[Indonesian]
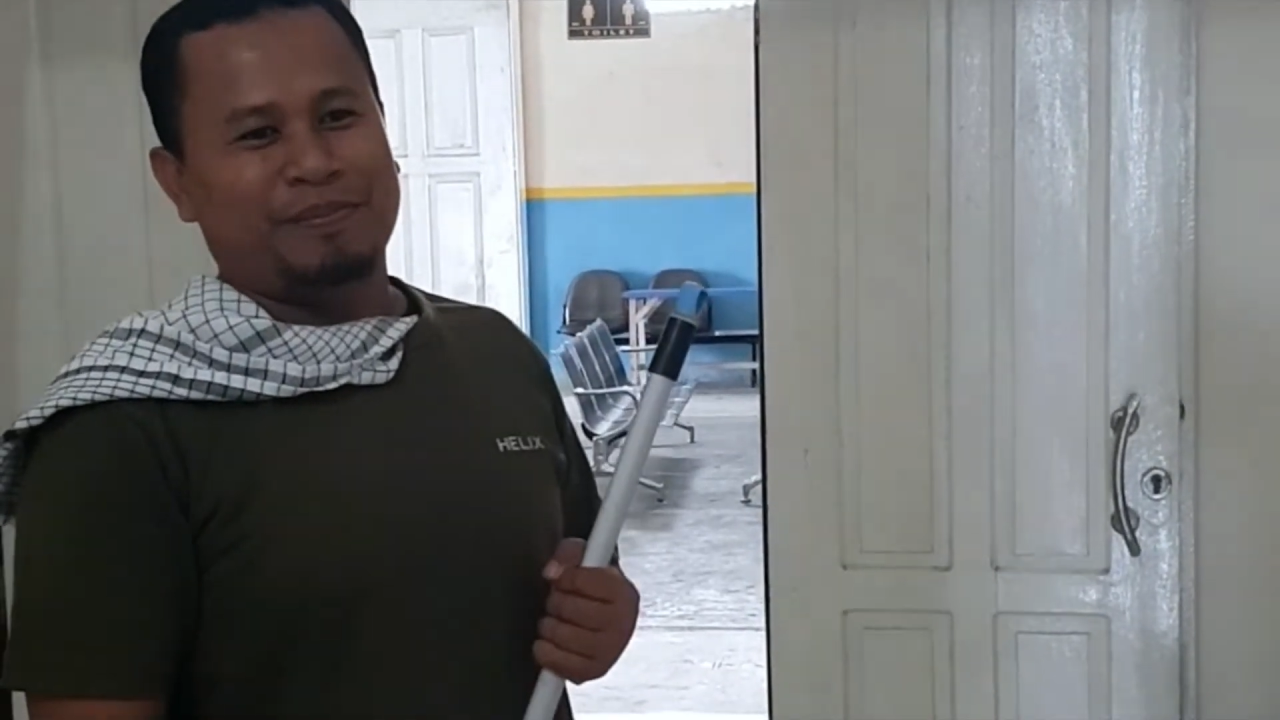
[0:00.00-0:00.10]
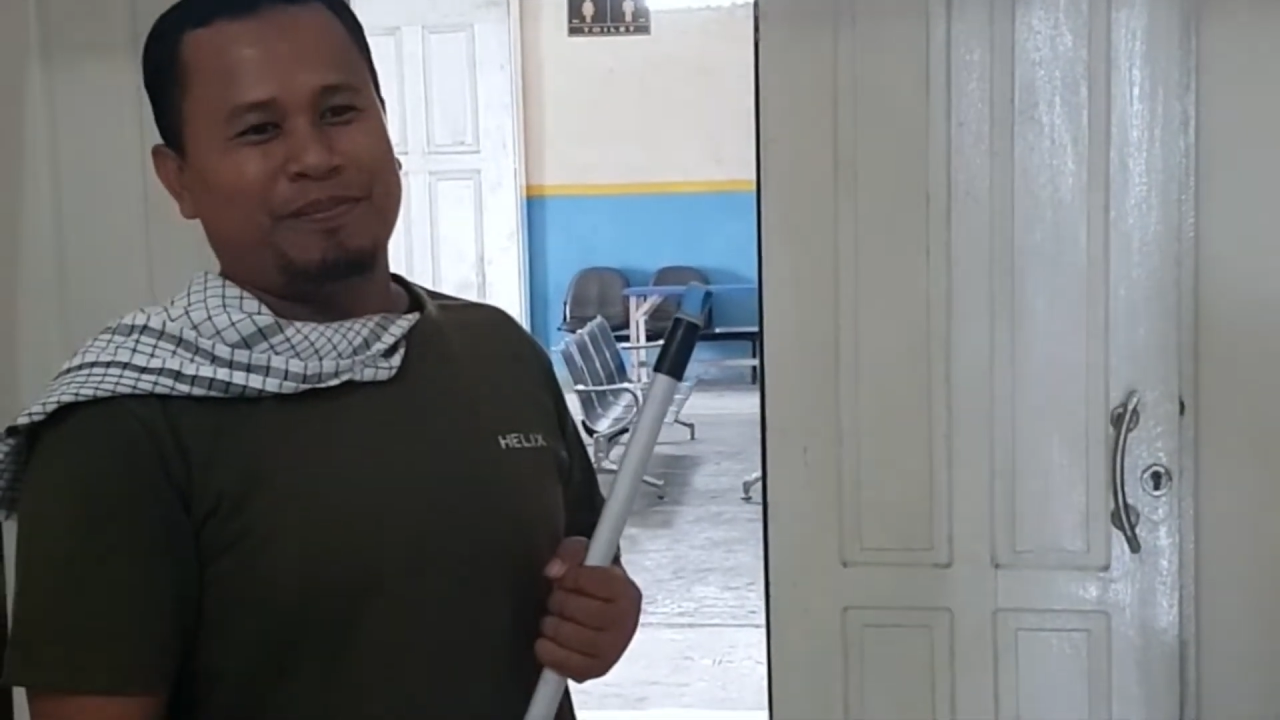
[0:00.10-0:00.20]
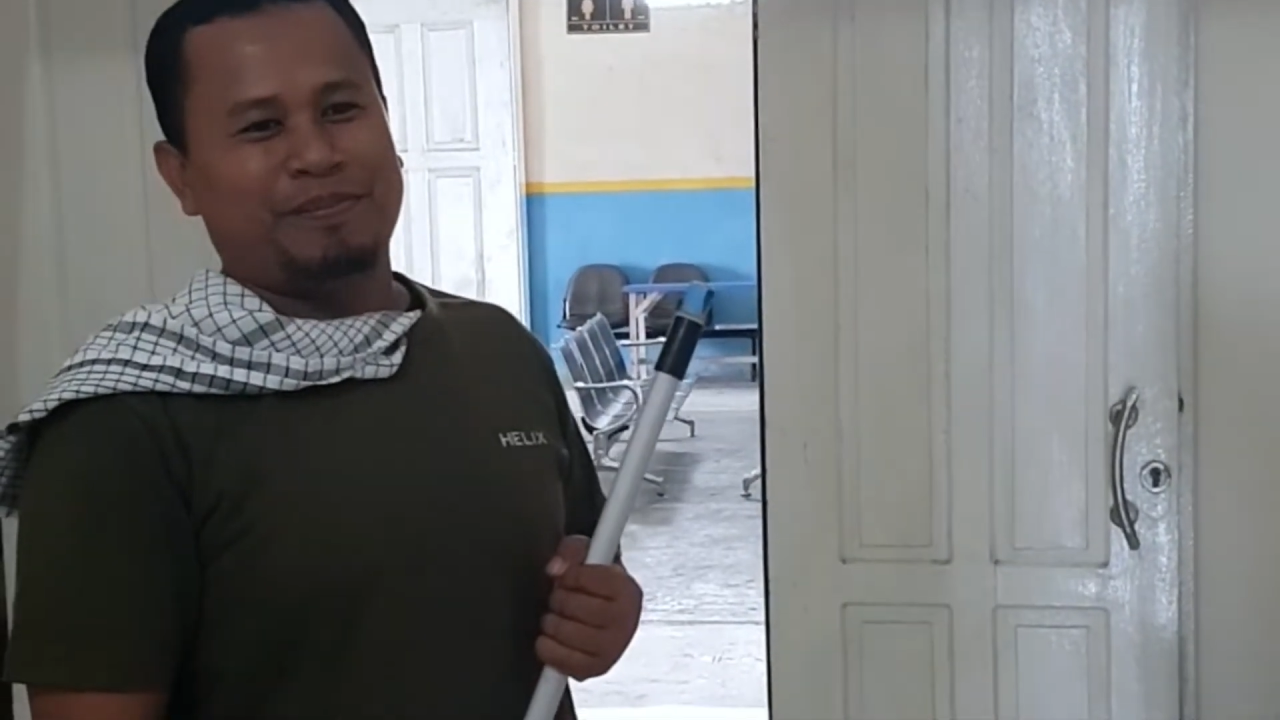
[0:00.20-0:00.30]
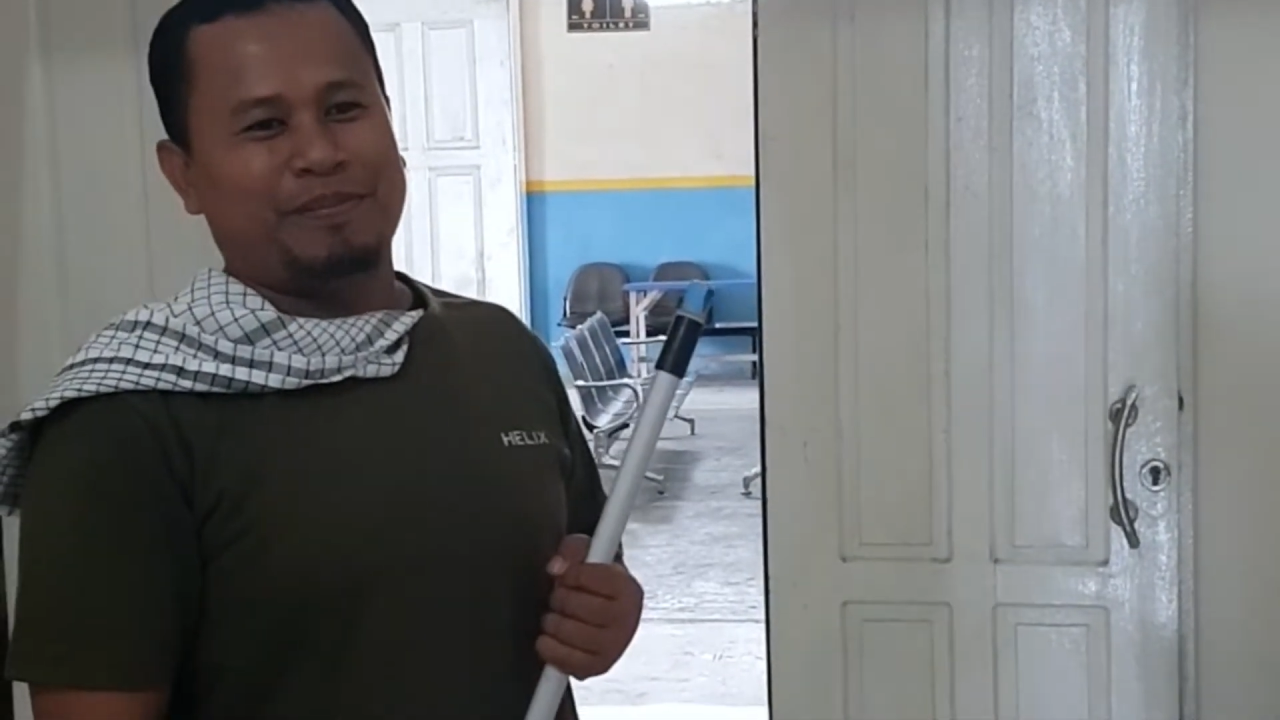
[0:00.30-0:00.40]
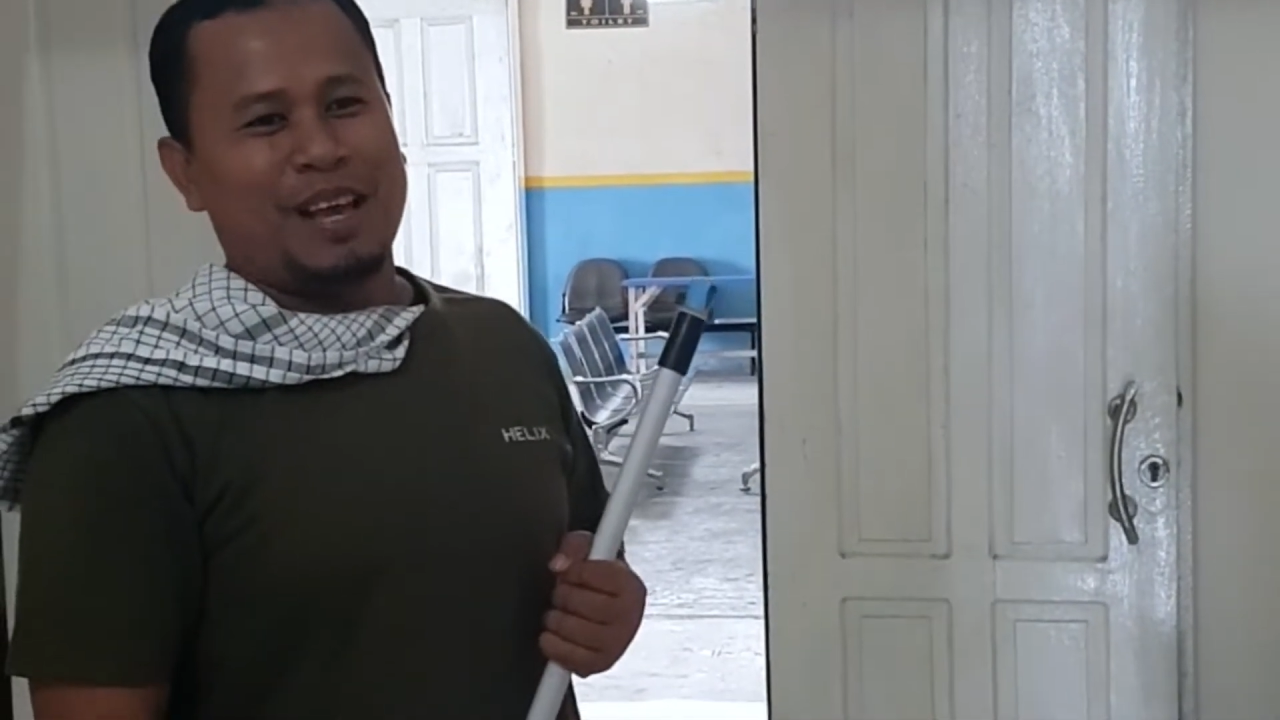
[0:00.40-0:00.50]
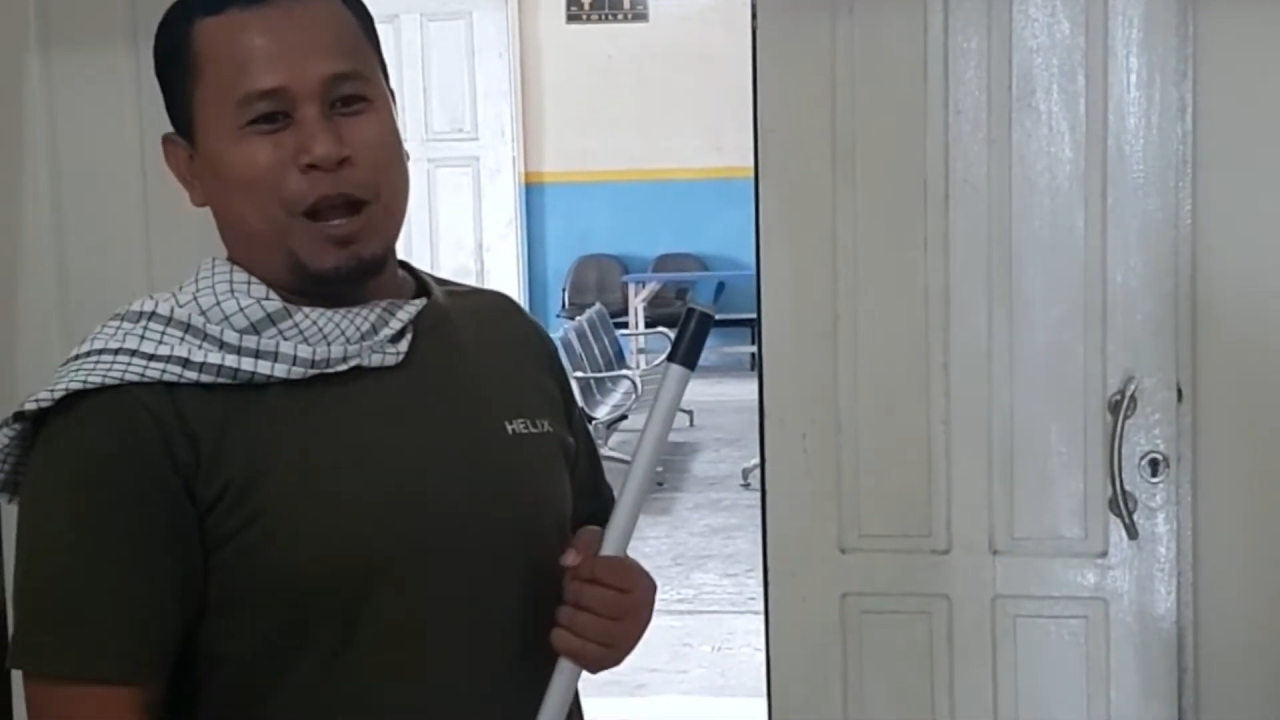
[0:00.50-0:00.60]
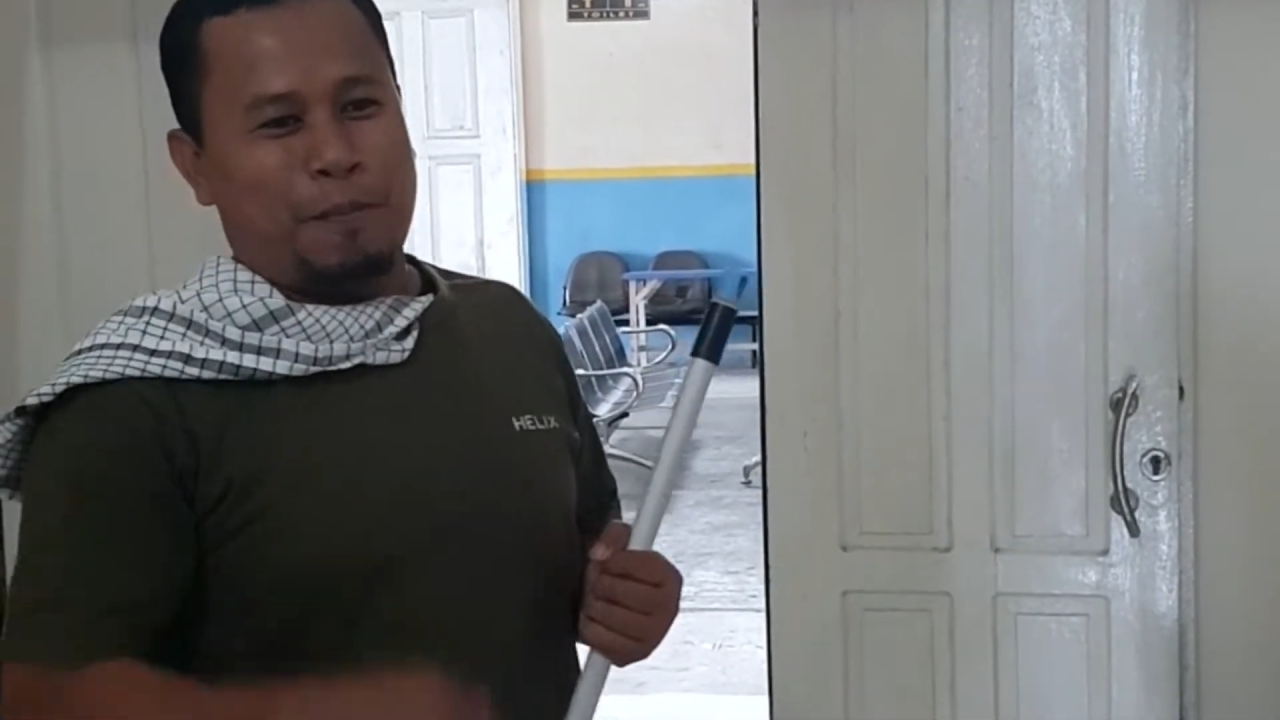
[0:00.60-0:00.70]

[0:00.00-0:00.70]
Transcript: mereka pak